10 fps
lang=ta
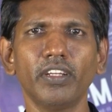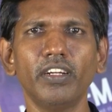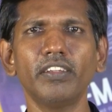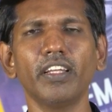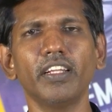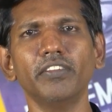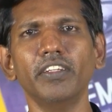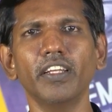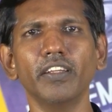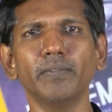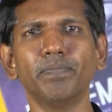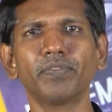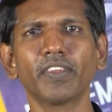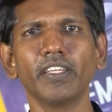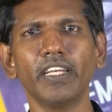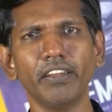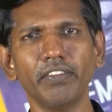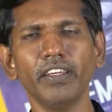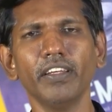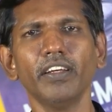சென்று சேர்ந்து விடுகிறது
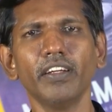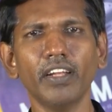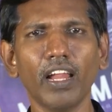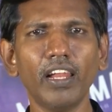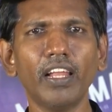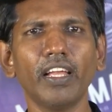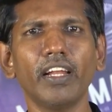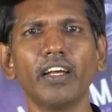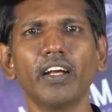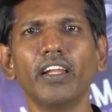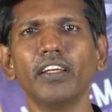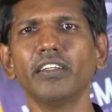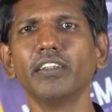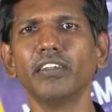எனவே நல்ல எண்ணங்களை